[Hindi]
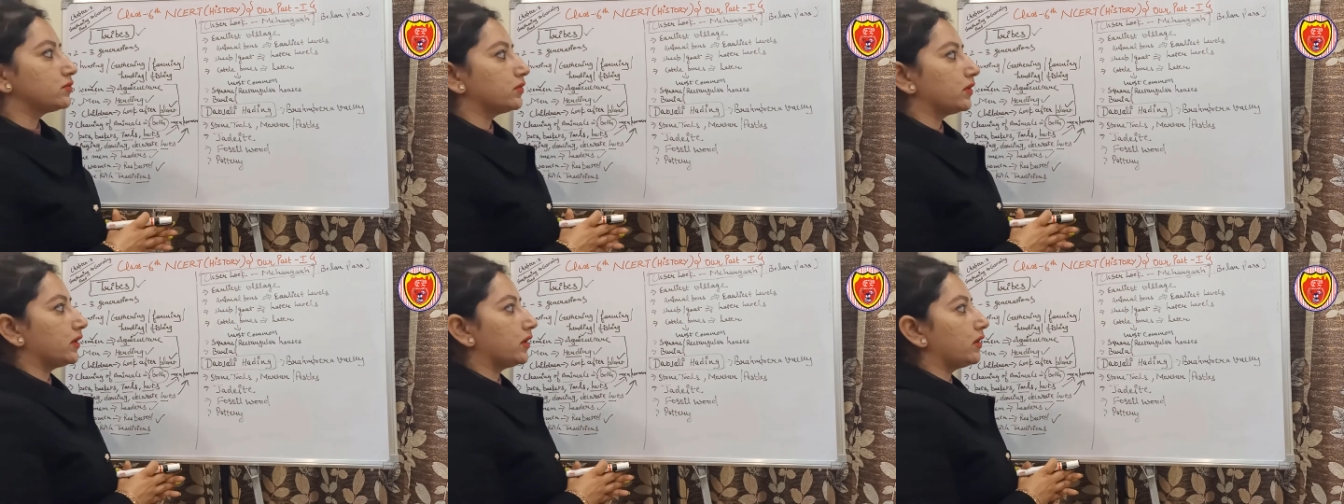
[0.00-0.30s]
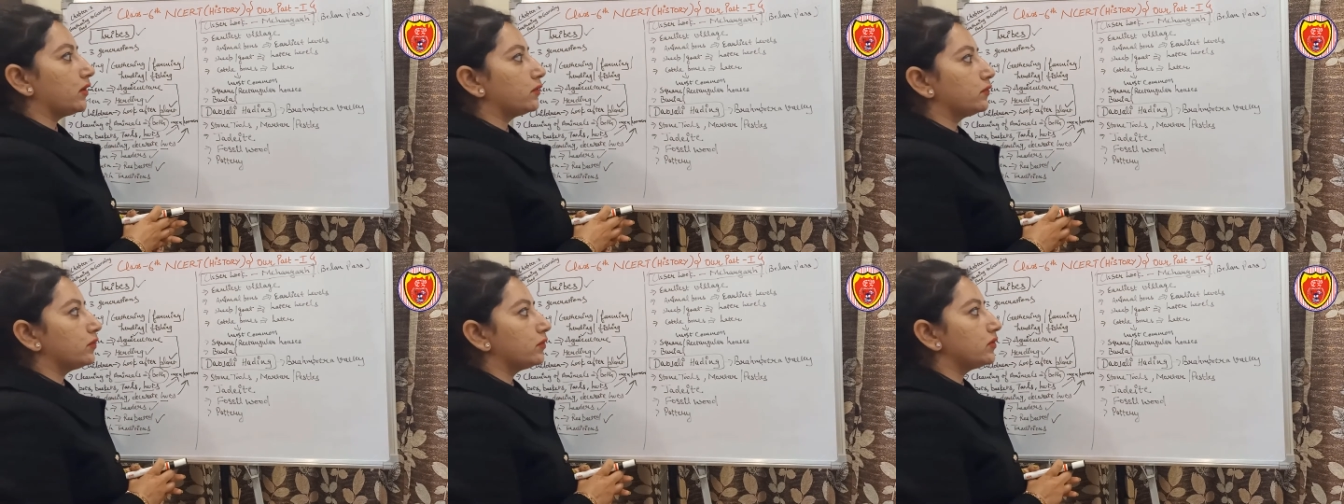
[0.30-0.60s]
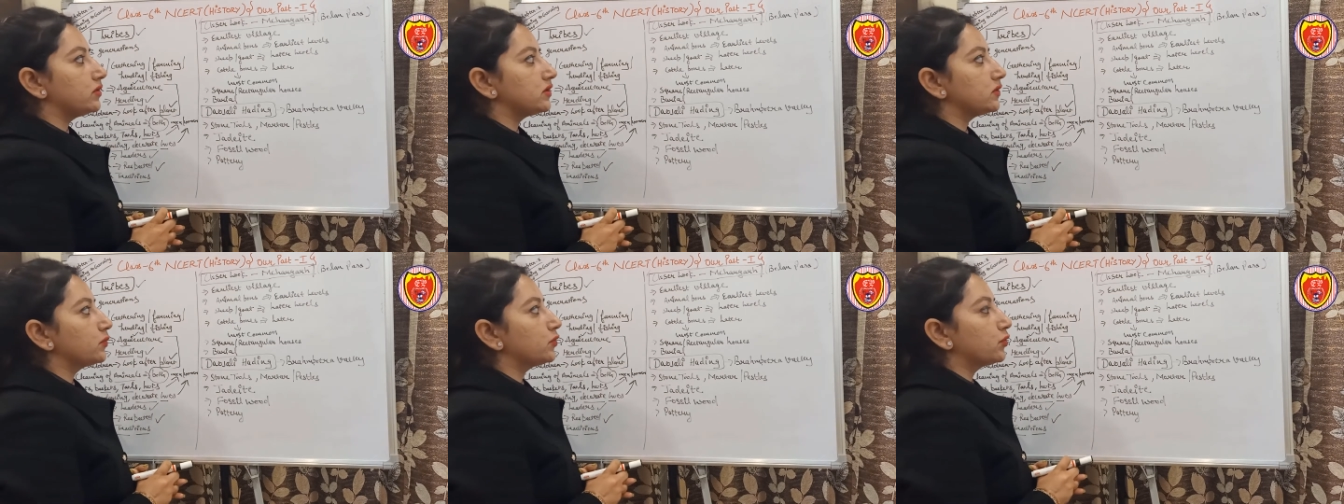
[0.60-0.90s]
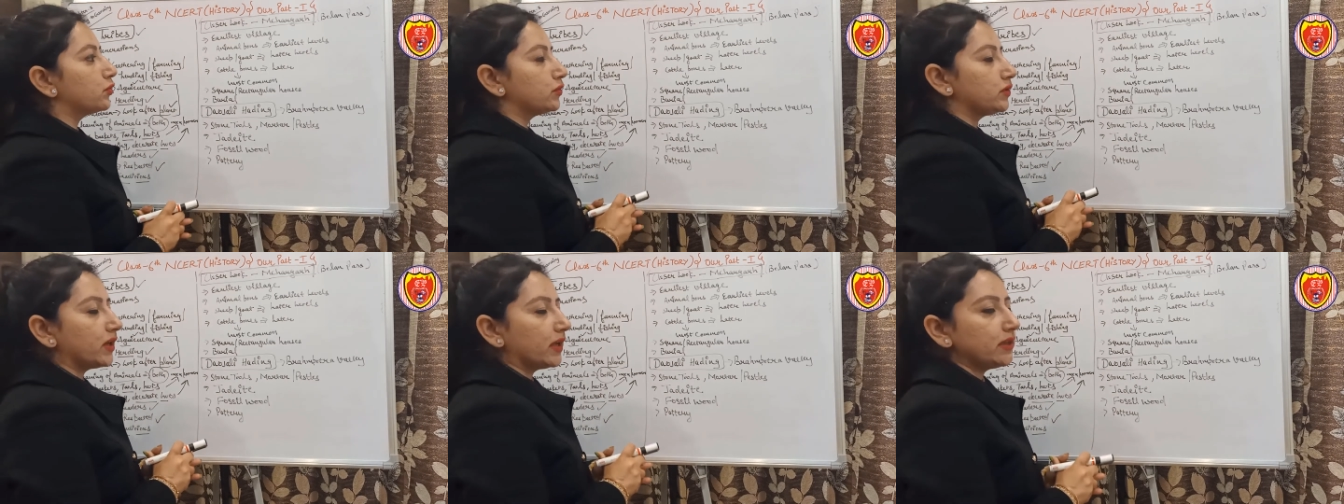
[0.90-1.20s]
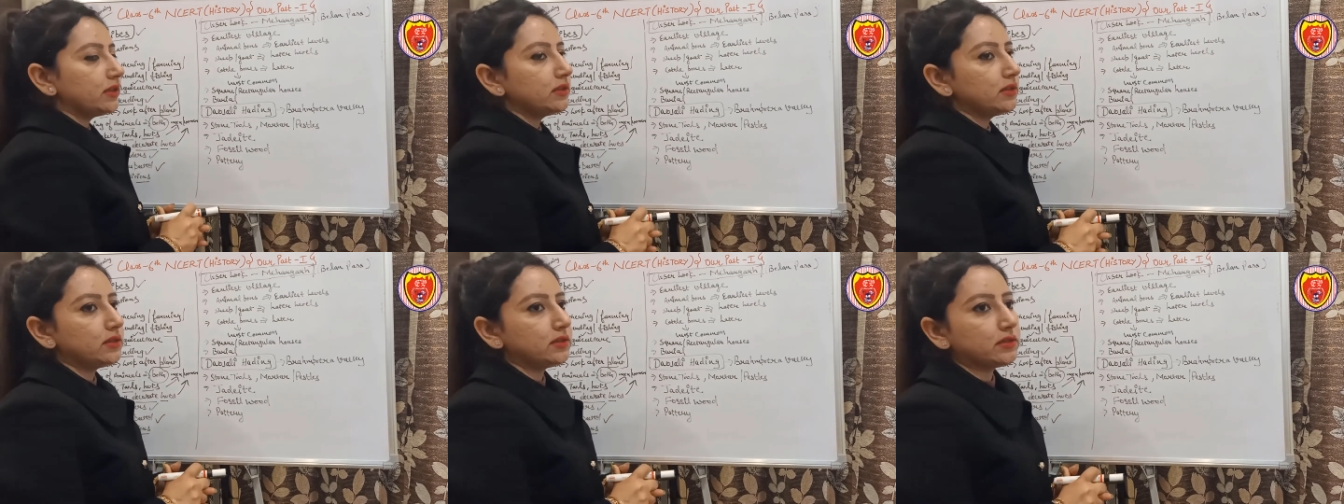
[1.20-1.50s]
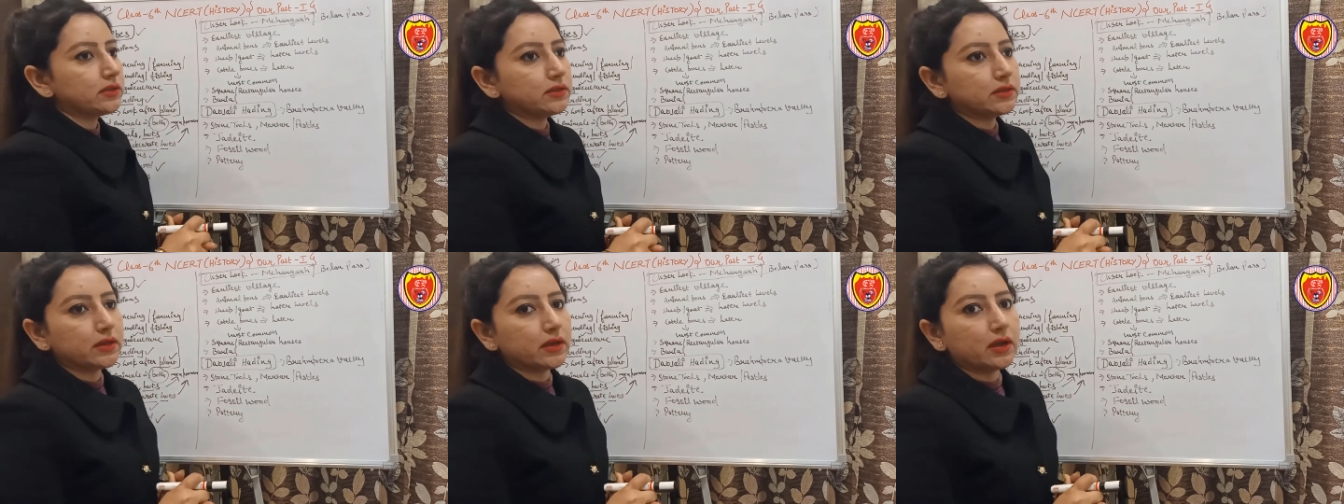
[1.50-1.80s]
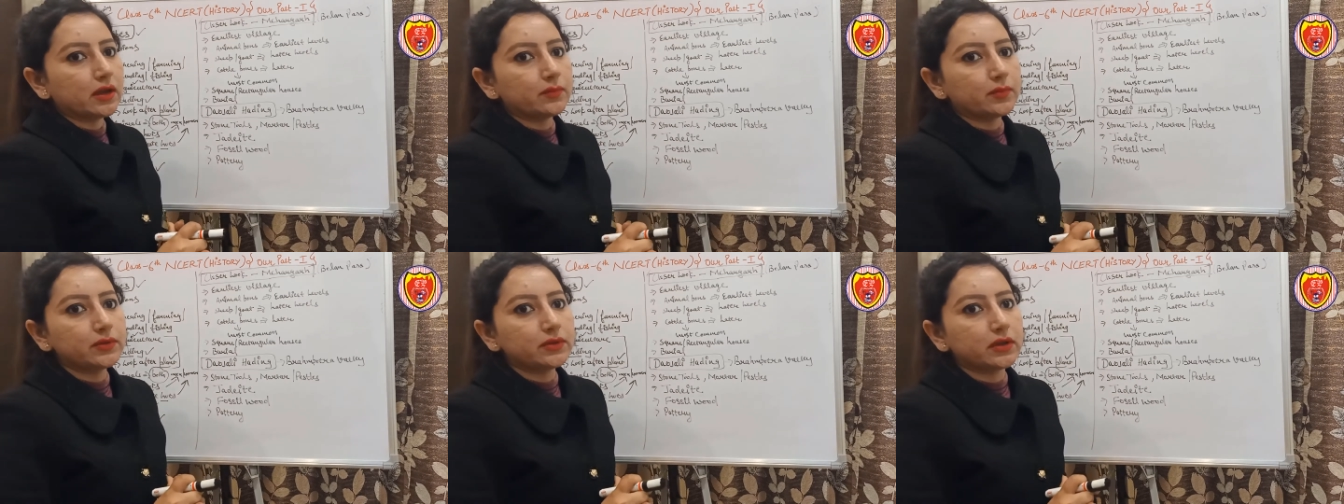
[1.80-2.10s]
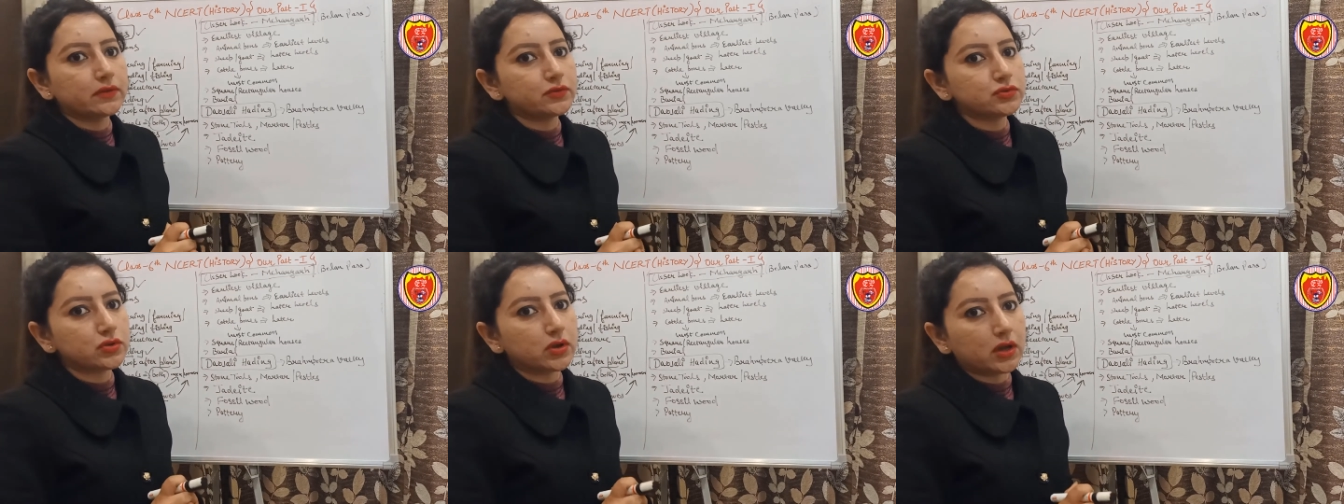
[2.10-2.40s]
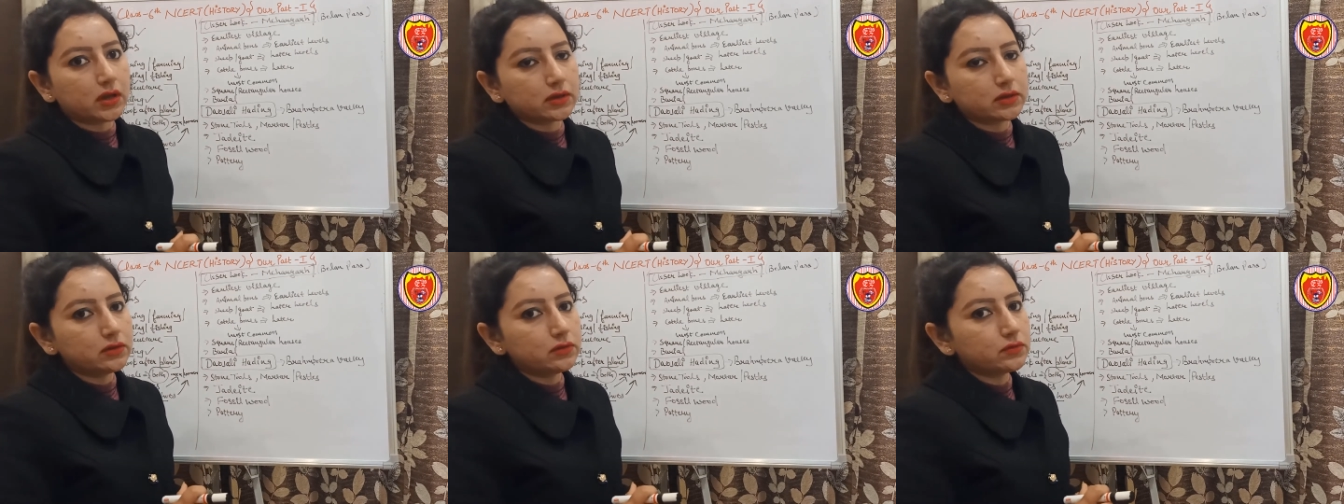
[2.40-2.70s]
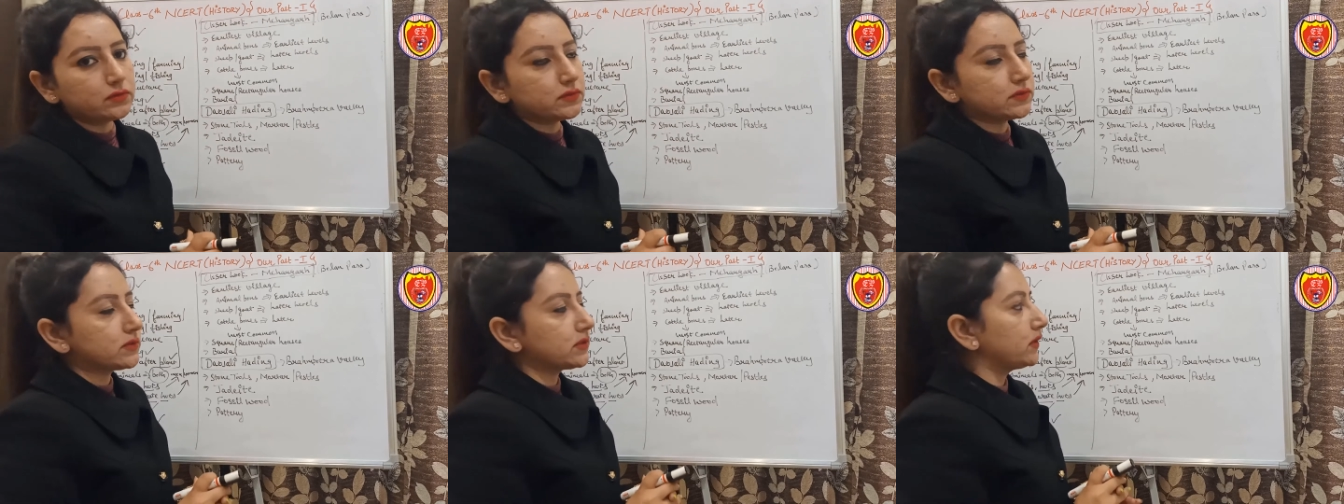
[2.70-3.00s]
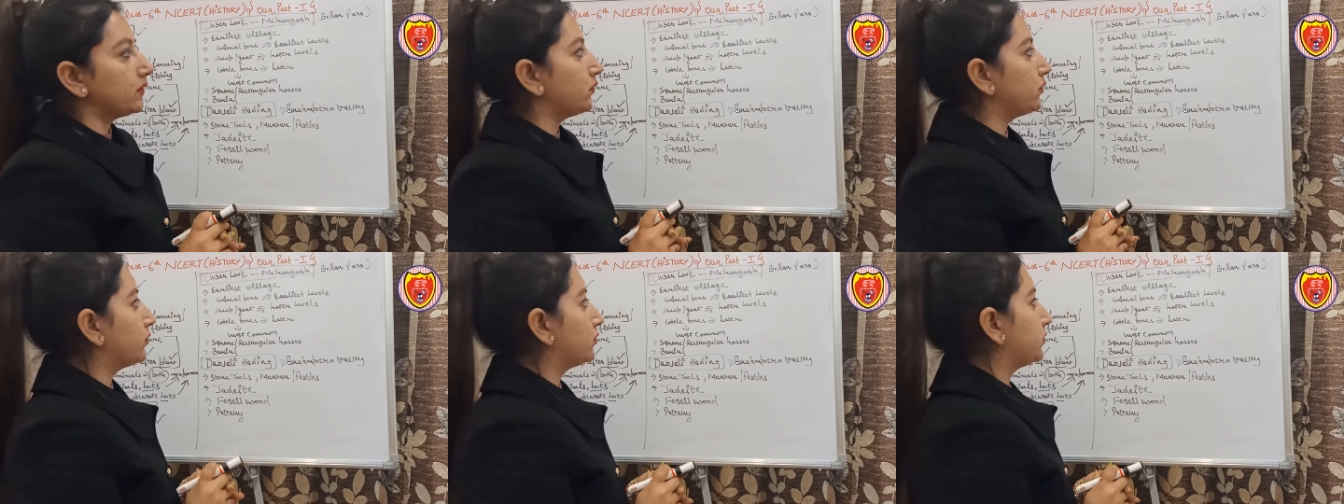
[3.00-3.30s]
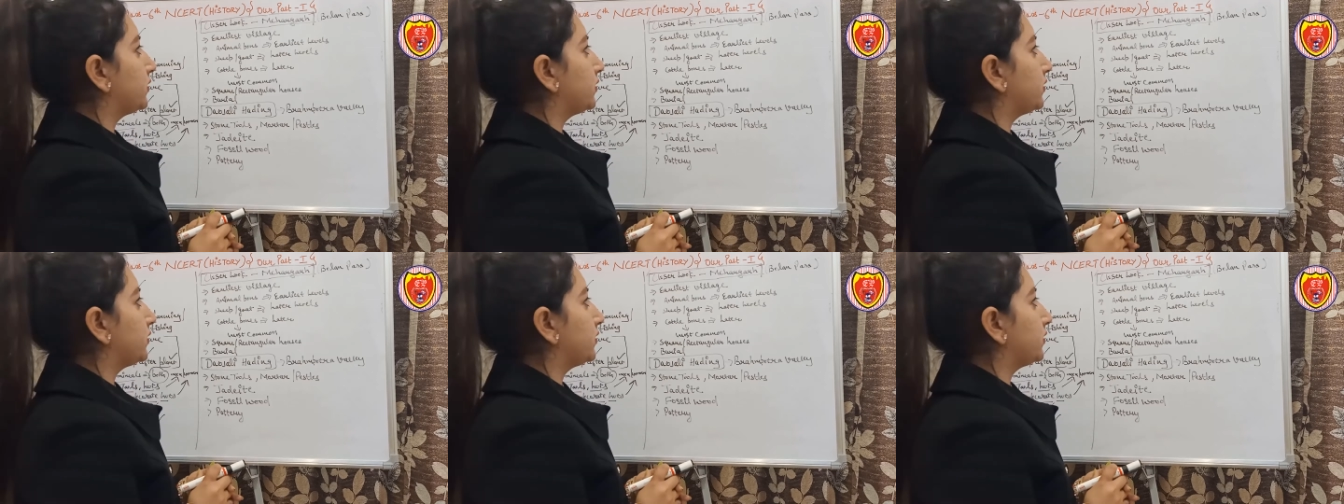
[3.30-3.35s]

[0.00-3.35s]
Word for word: जो हैं उन्होंने जब खुदाई की थी यहाँ पे यहाँ पे जो आर्कोलॉजिस्ट हैं वो